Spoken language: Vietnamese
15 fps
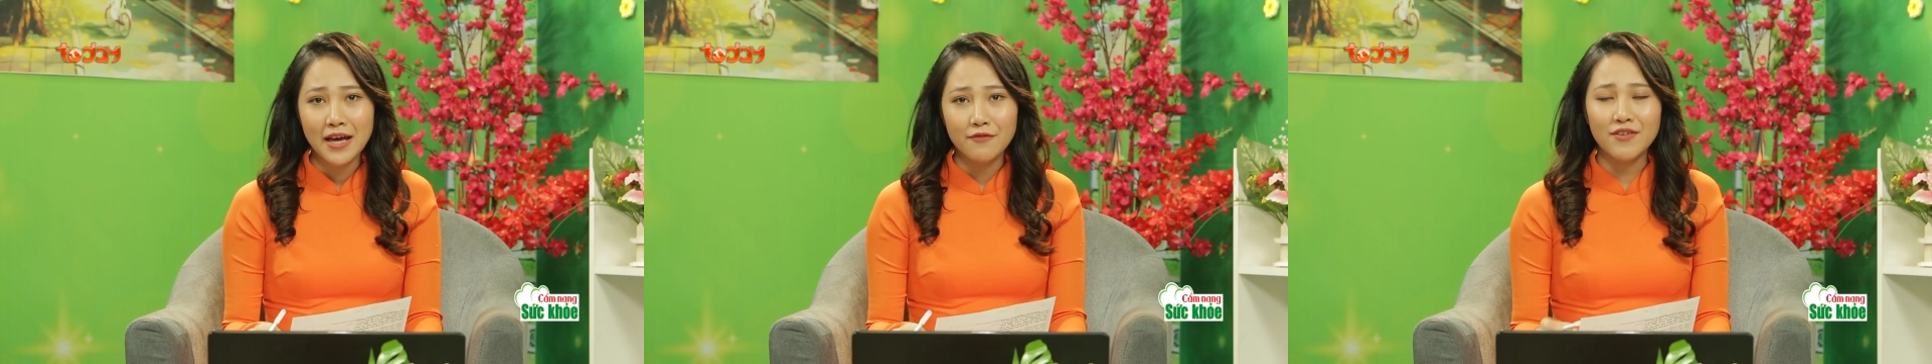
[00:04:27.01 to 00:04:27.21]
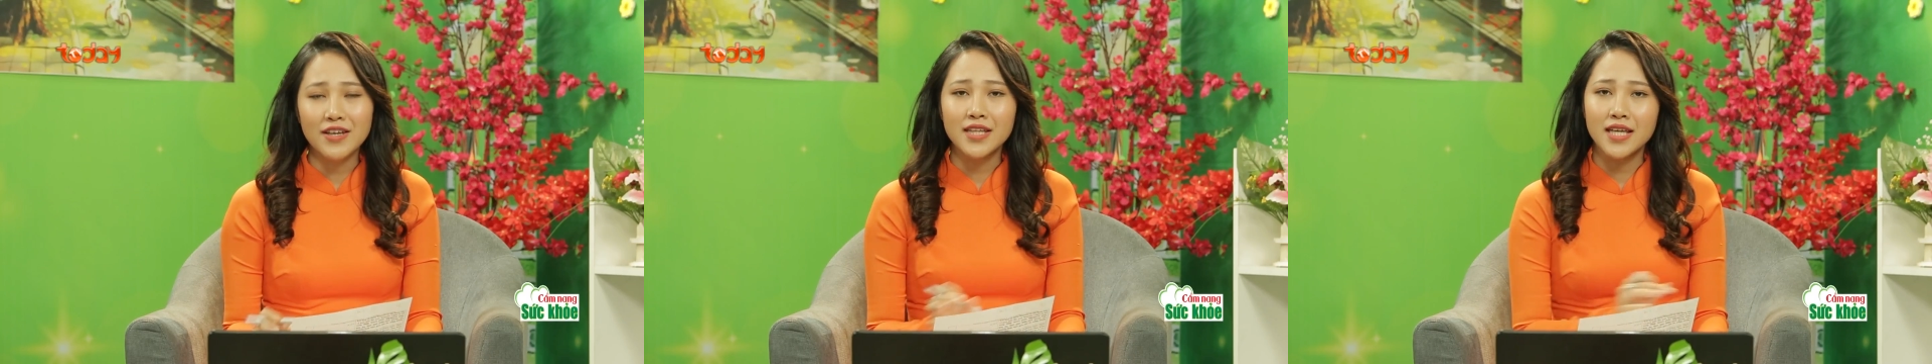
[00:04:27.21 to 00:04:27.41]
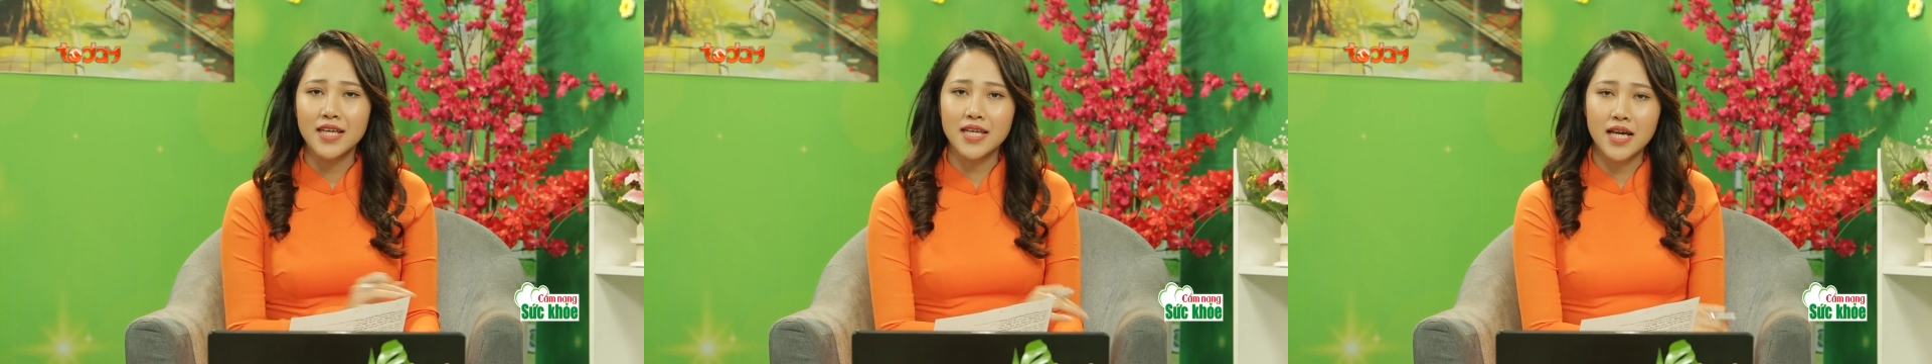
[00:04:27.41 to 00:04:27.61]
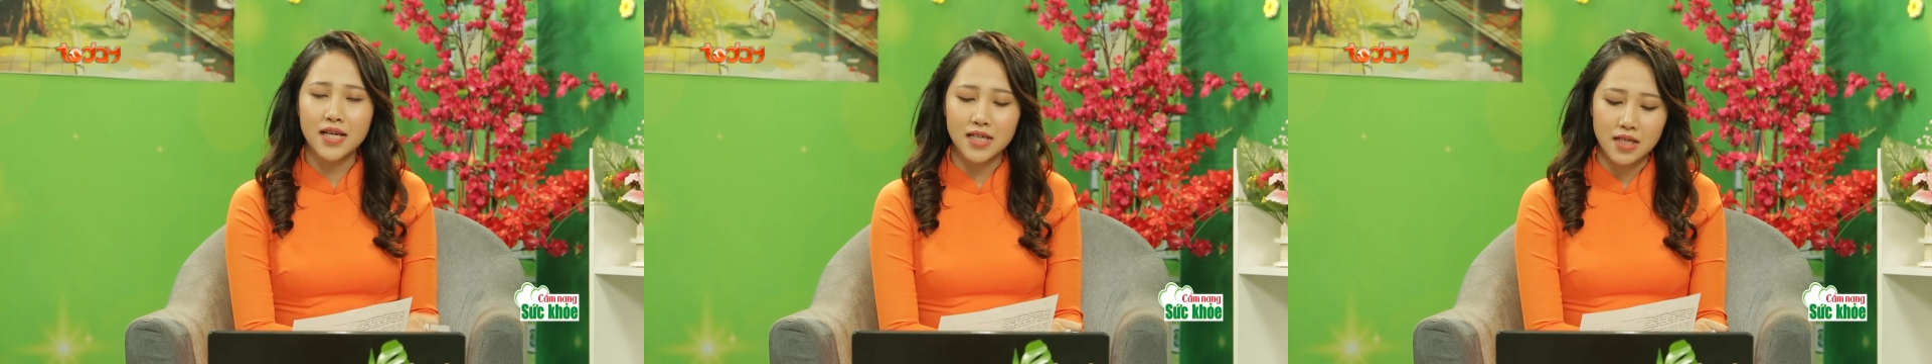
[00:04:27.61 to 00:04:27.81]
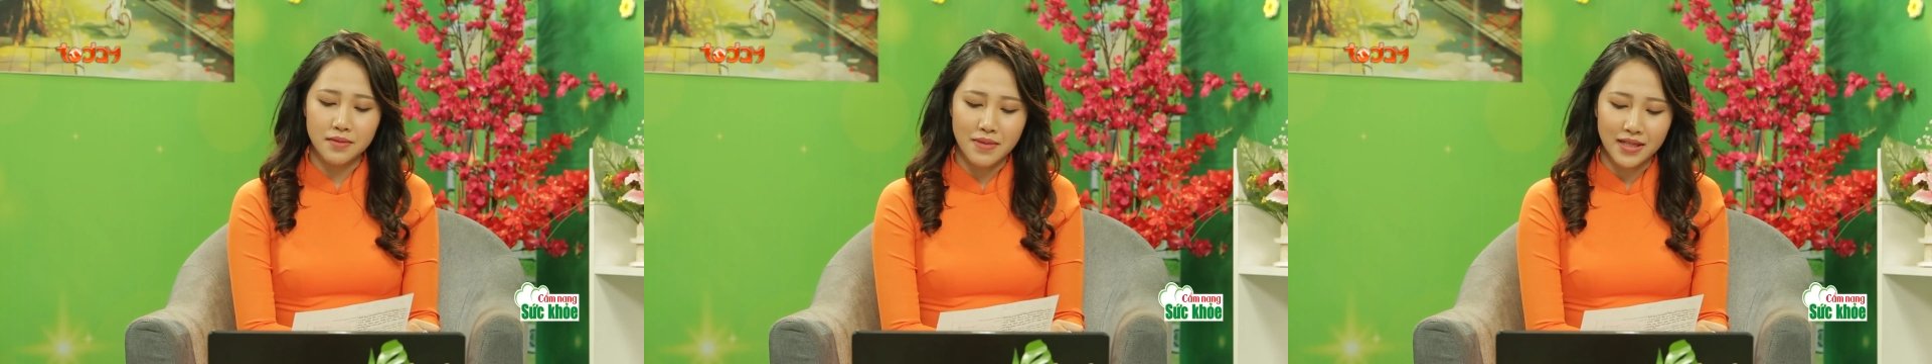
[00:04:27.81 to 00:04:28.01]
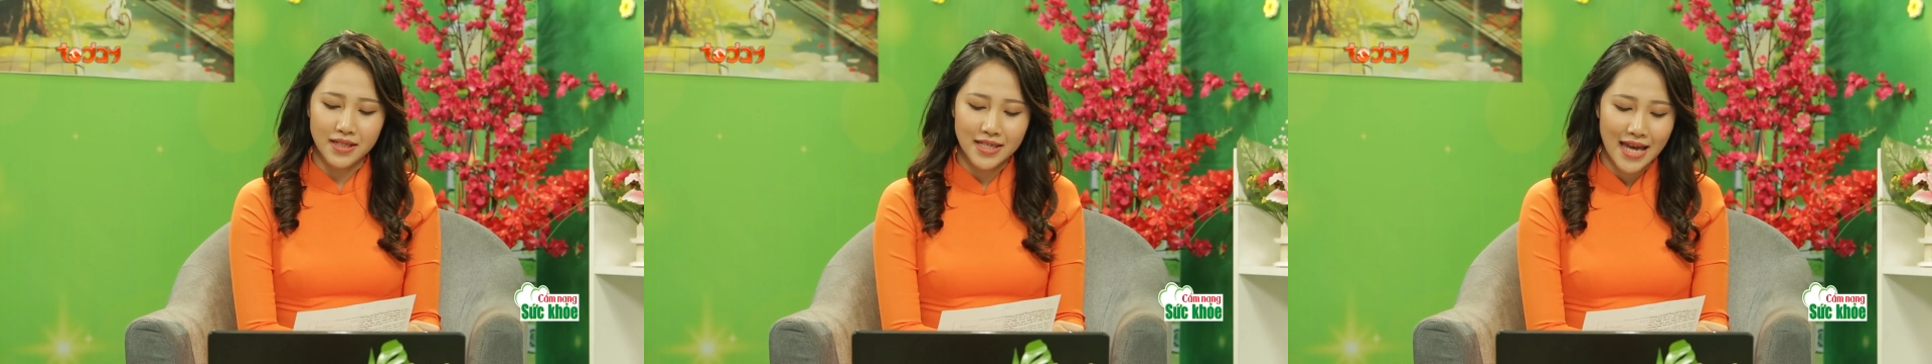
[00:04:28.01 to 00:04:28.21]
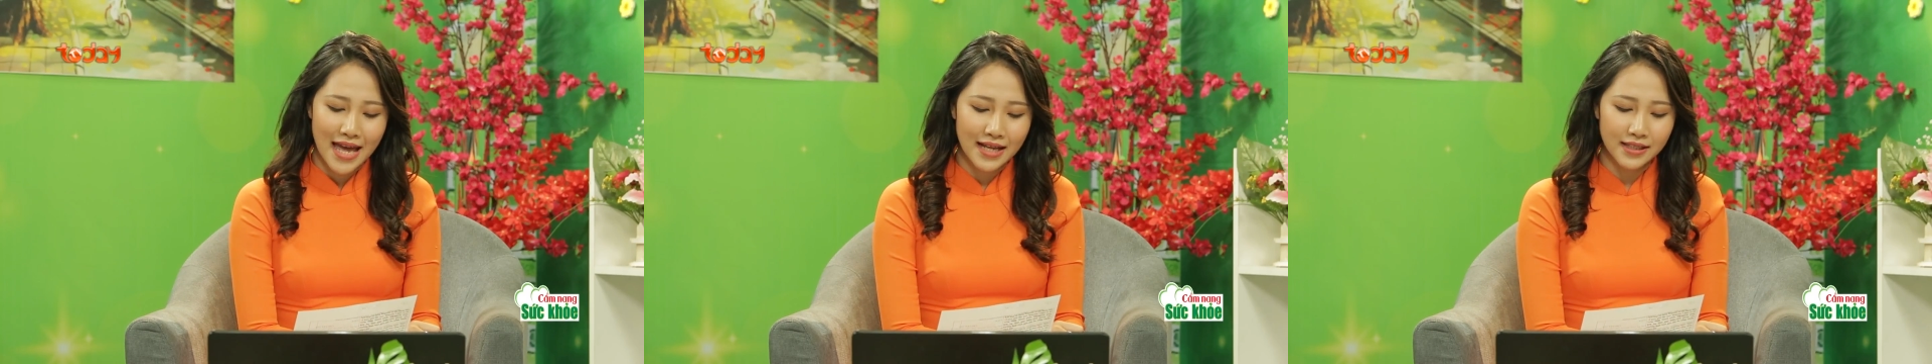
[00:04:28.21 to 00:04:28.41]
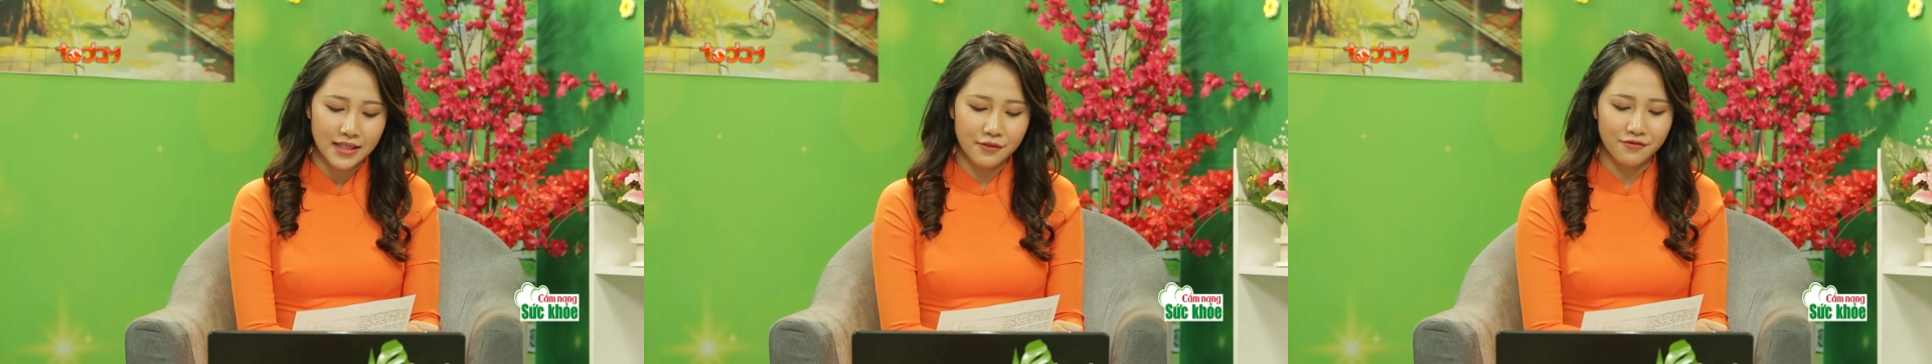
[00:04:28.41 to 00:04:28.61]
Vậy thì người bệnh
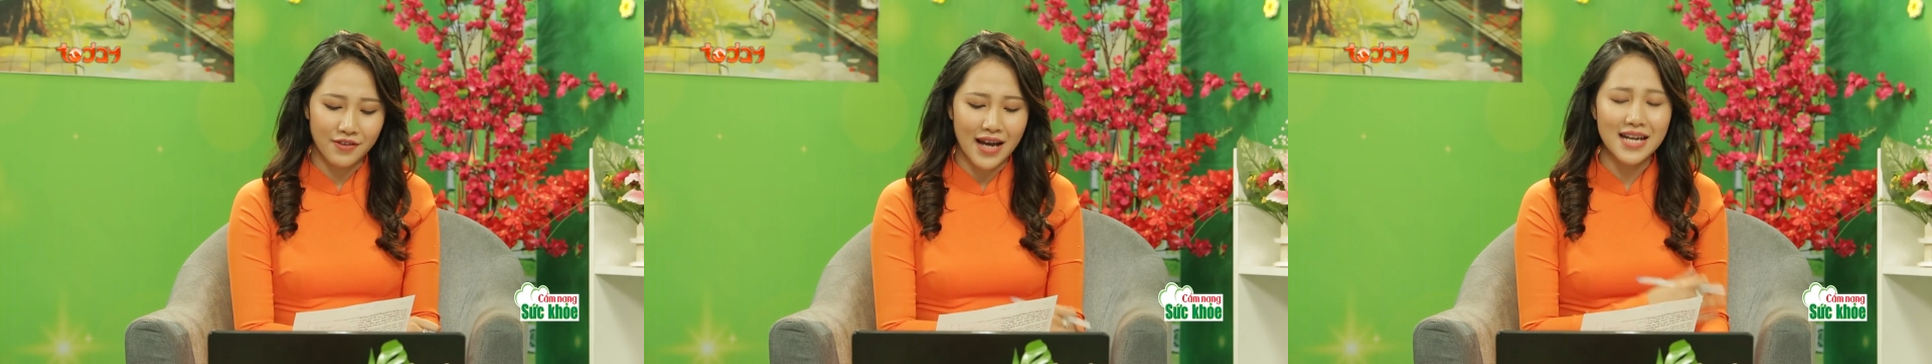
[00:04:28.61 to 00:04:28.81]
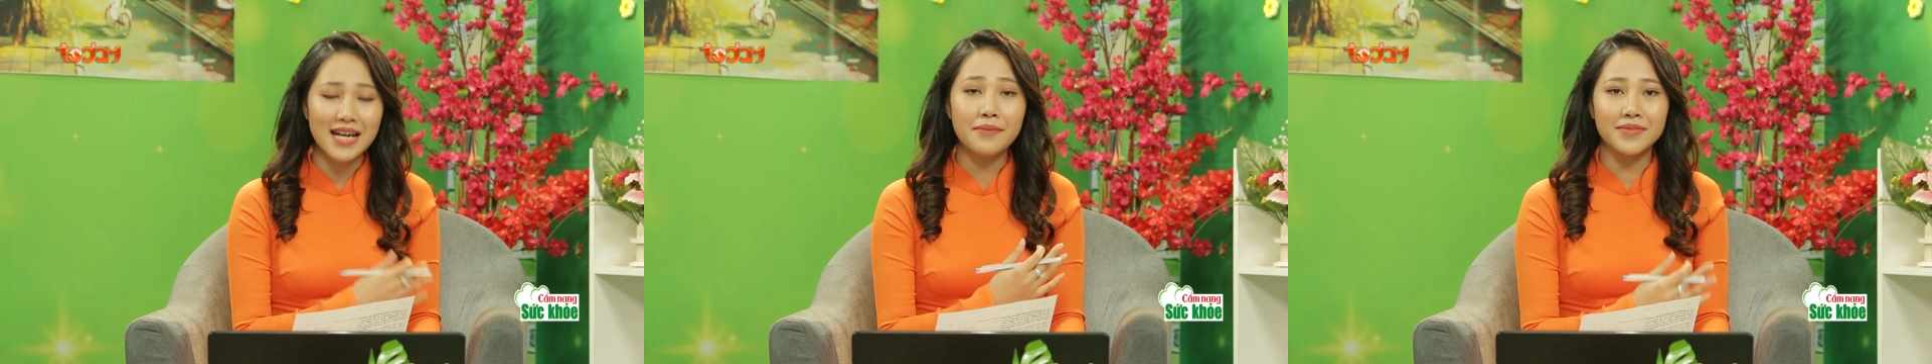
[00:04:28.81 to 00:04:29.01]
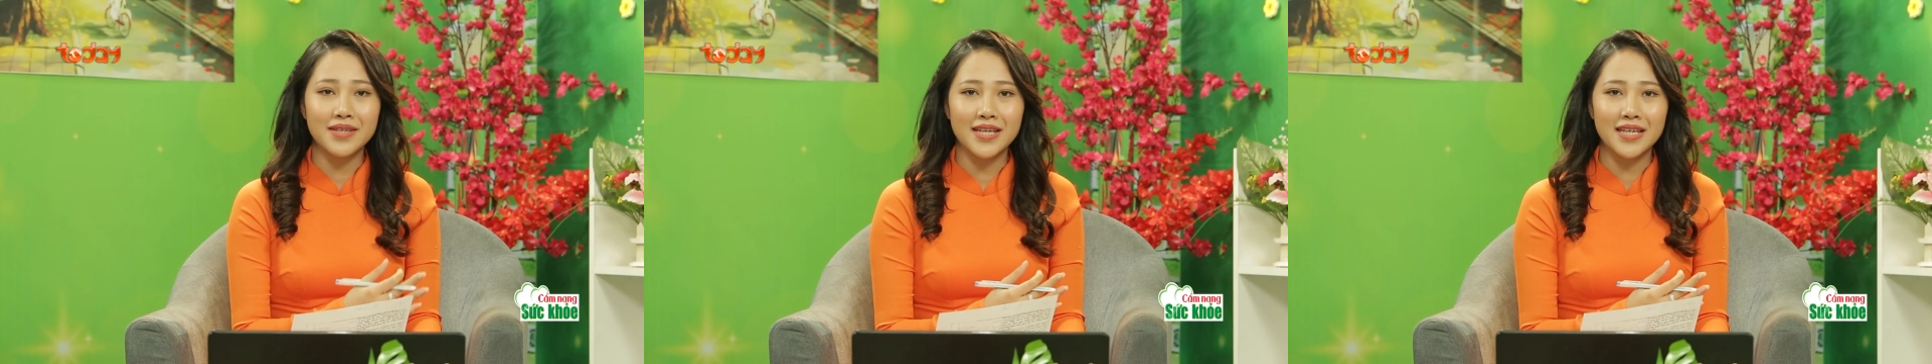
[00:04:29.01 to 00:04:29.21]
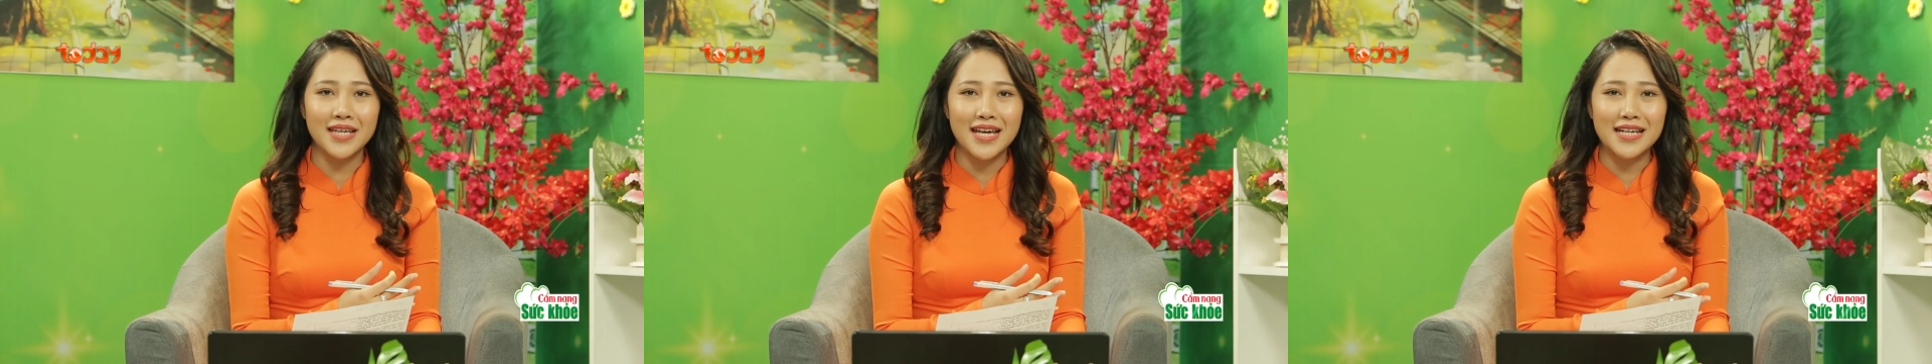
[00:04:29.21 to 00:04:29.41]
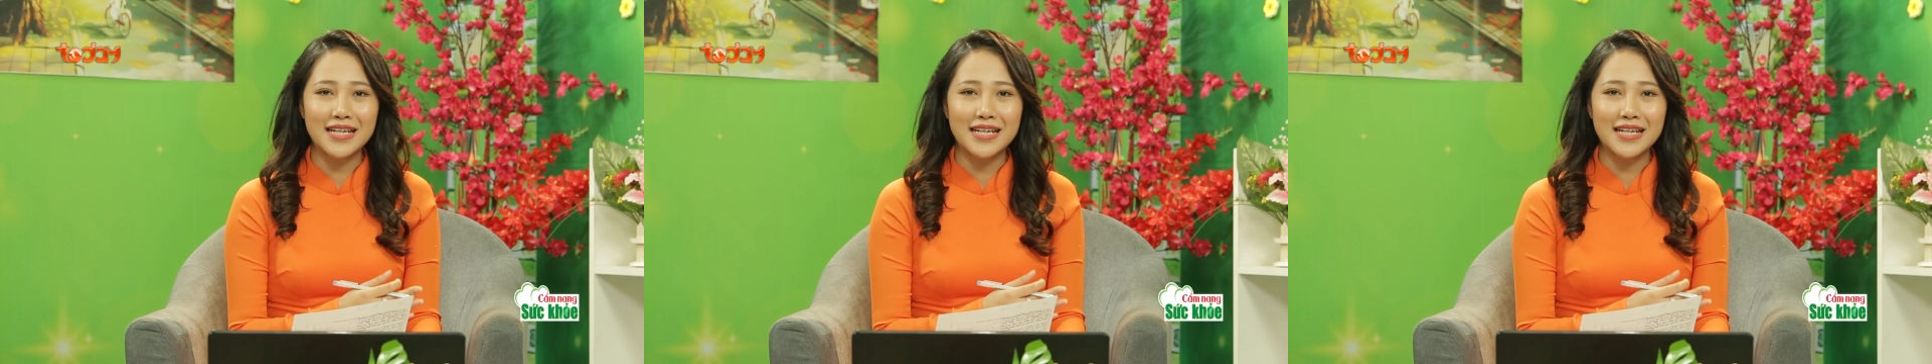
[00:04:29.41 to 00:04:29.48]
gan thì phải làm gì